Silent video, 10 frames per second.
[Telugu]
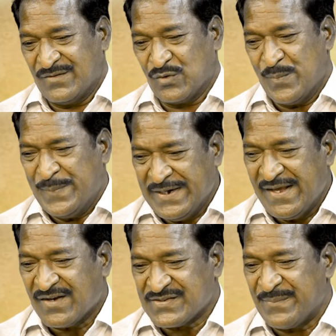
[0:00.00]
ఒక
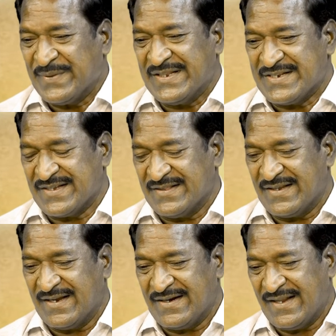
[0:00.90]
మీడియాకు
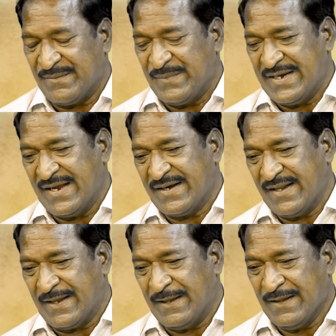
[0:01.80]
సంబంధించింది అంటే మీడియా అంటే